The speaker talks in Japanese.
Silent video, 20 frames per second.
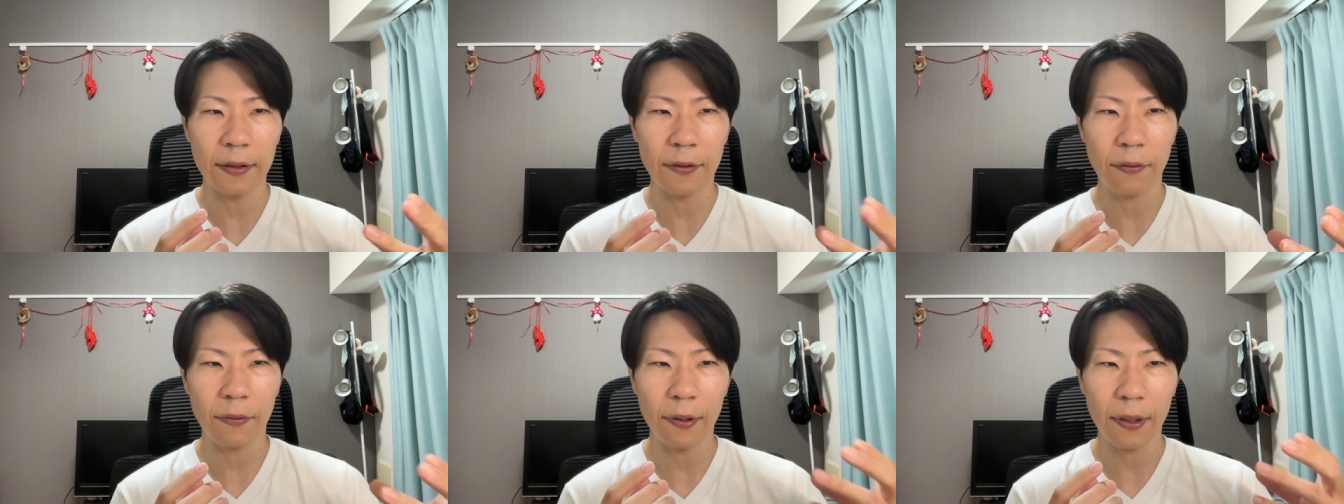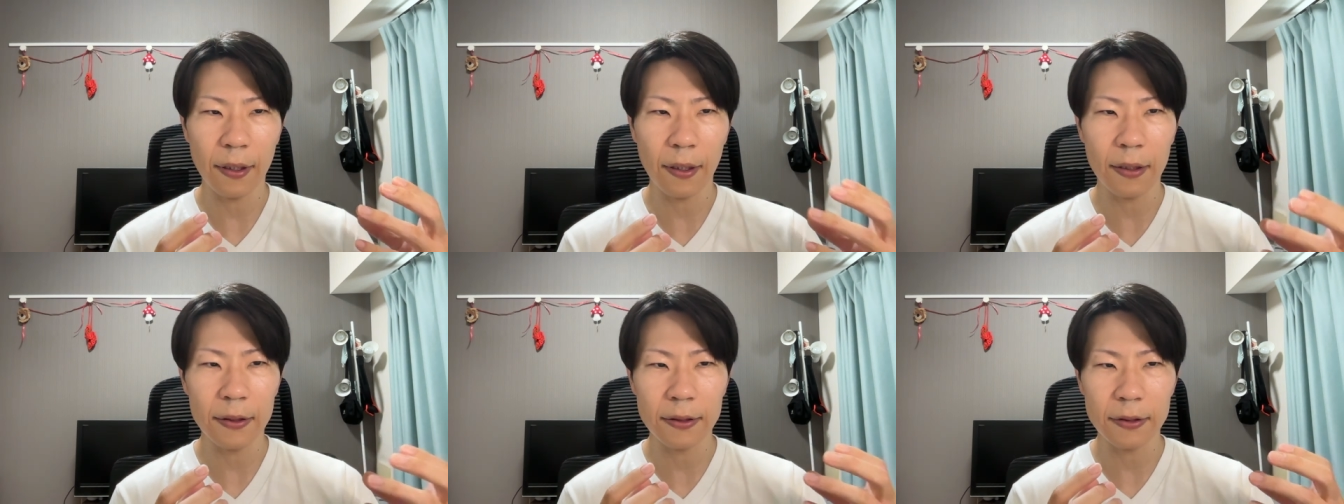こ
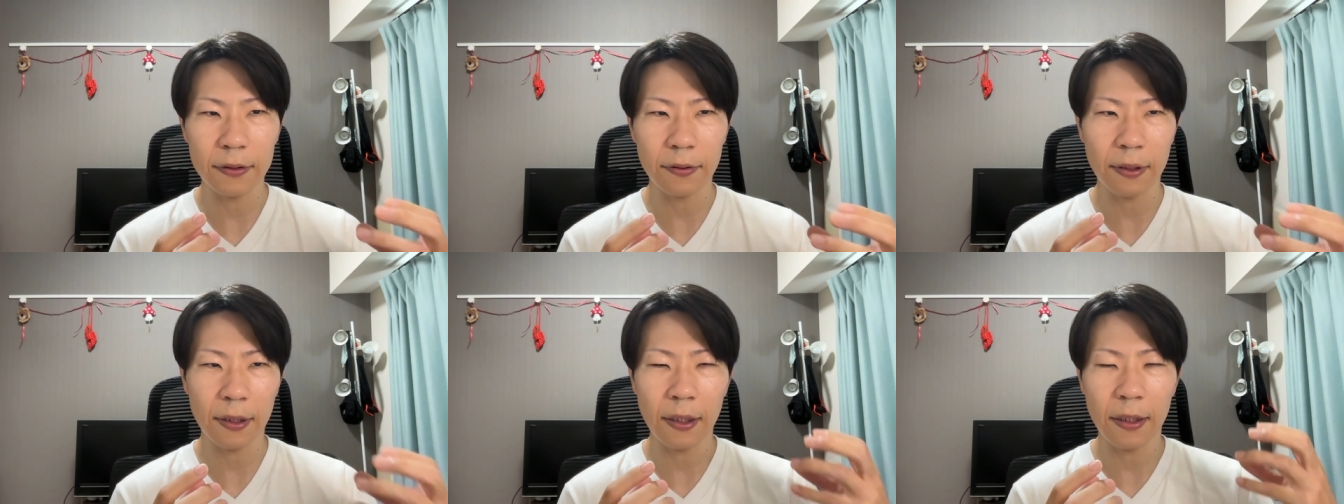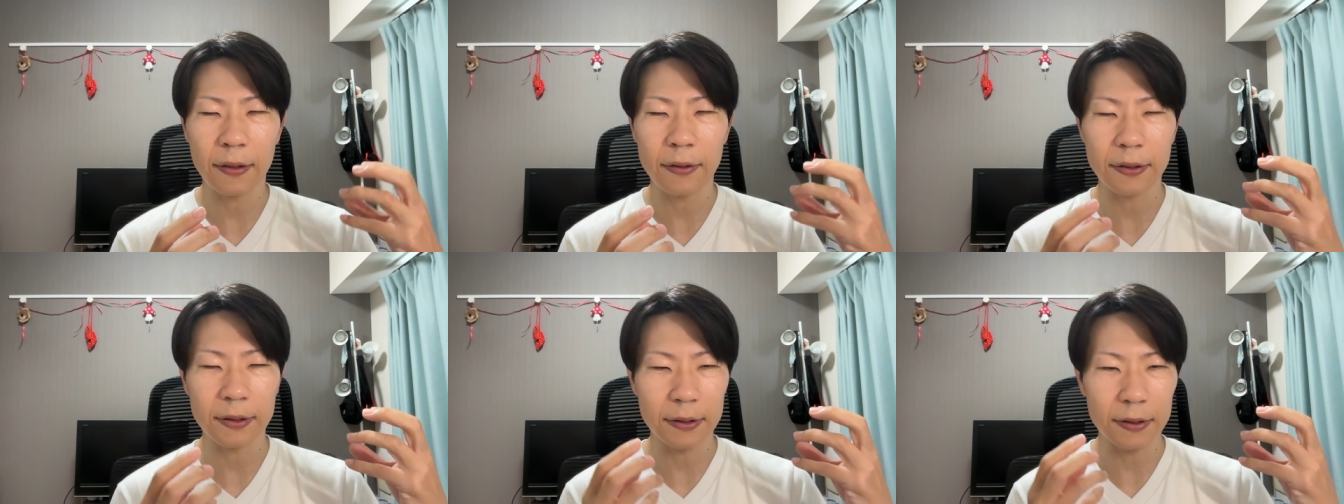れからずっと
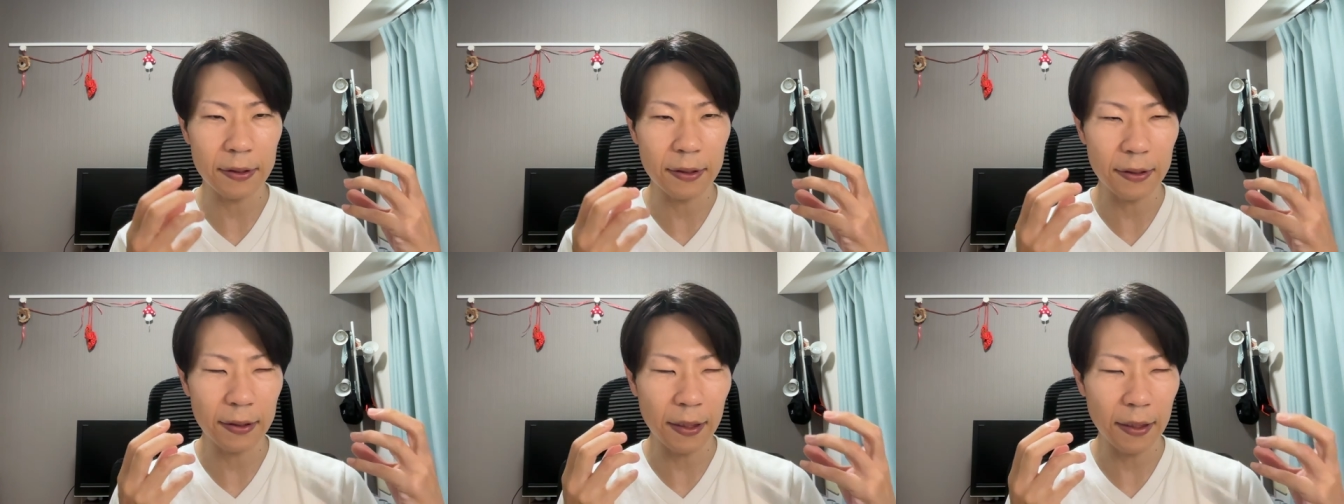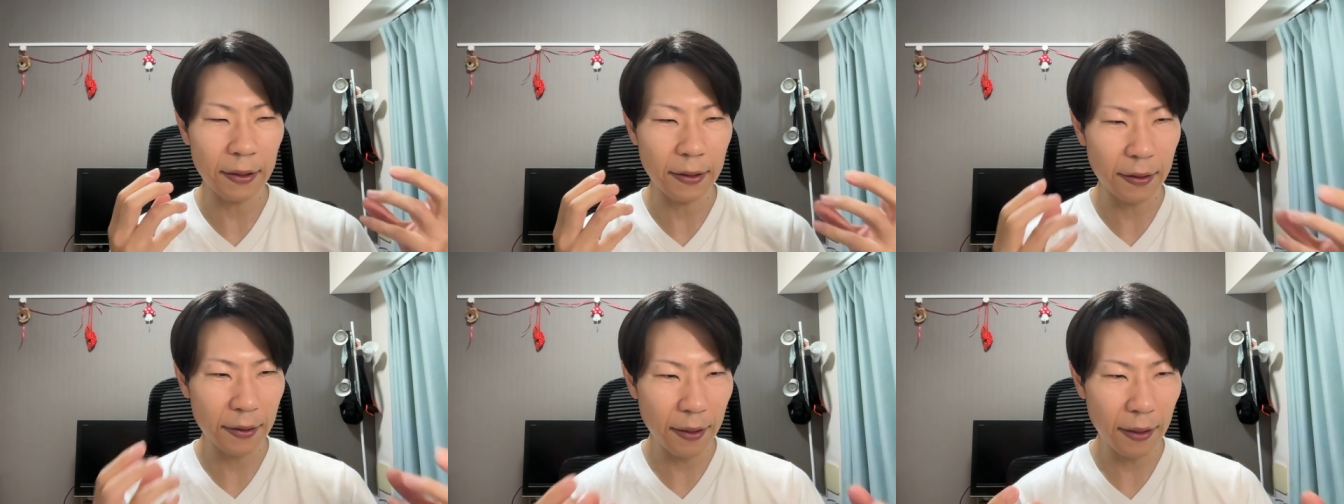長く続いて
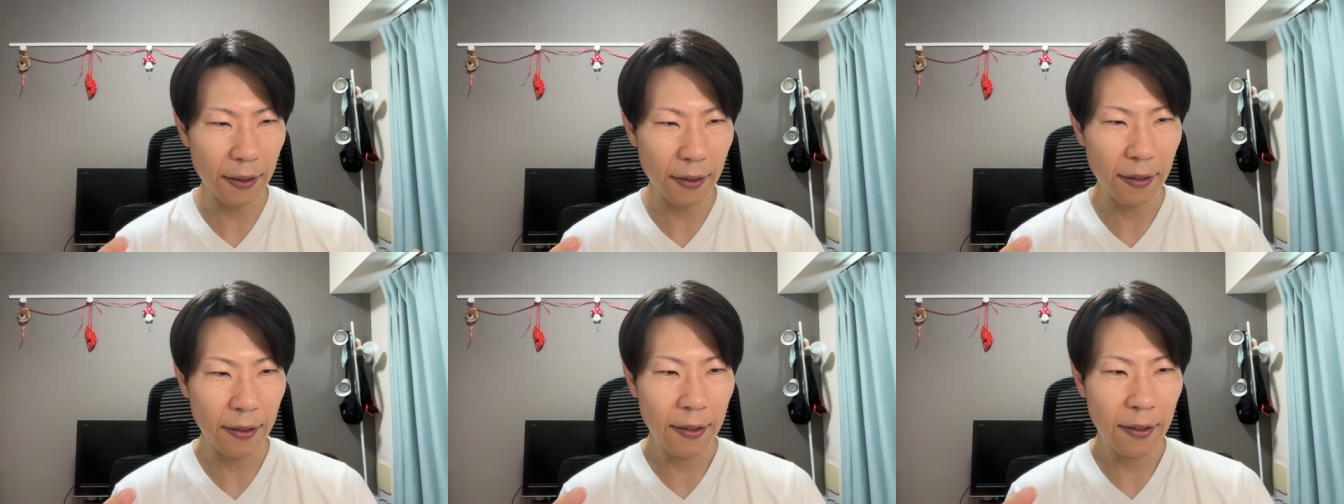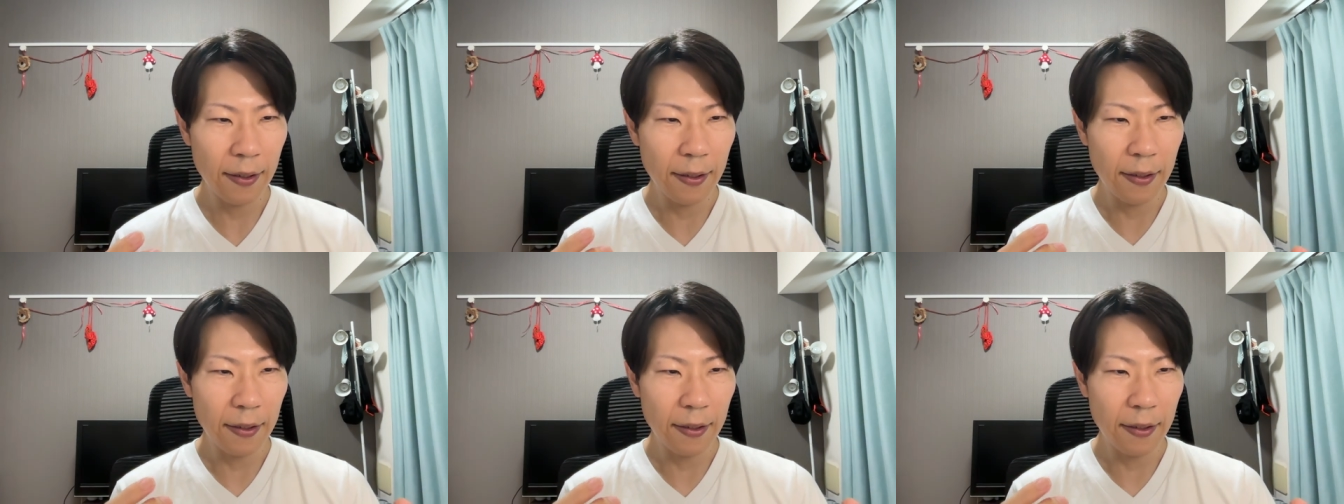いって、